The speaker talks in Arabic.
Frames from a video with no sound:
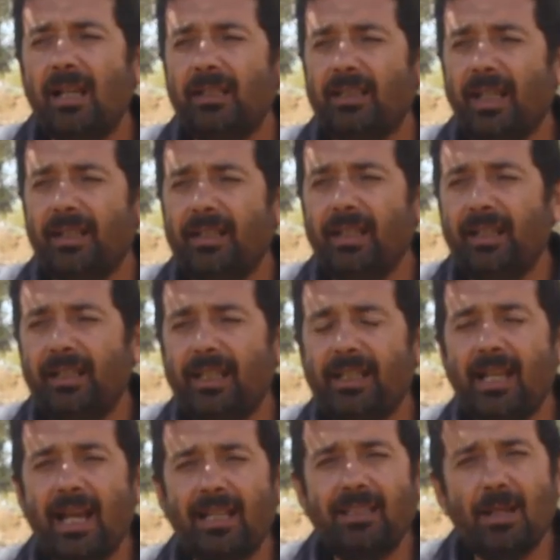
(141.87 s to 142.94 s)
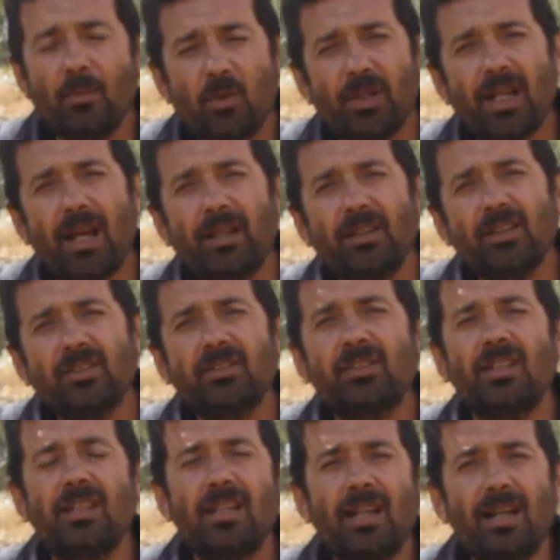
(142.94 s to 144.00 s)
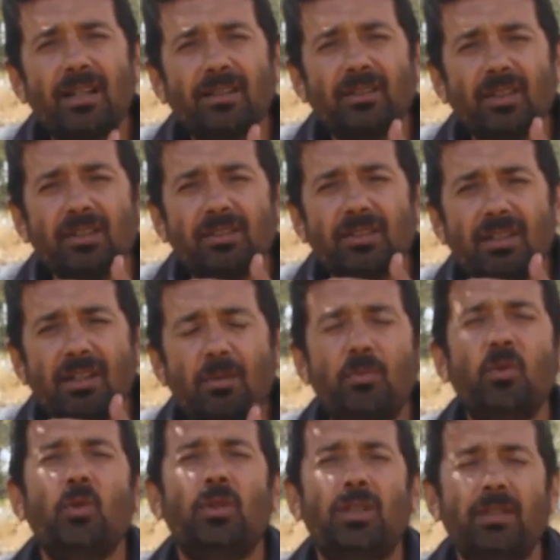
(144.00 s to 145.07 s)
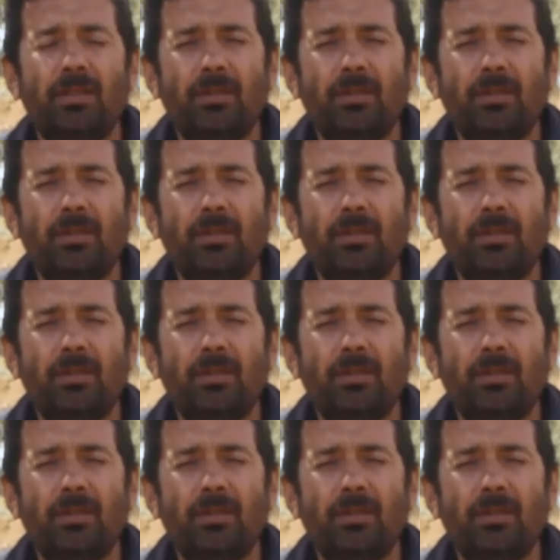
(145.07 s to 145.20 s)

يعني يعني هدموا لنا نص ال... نص البيوت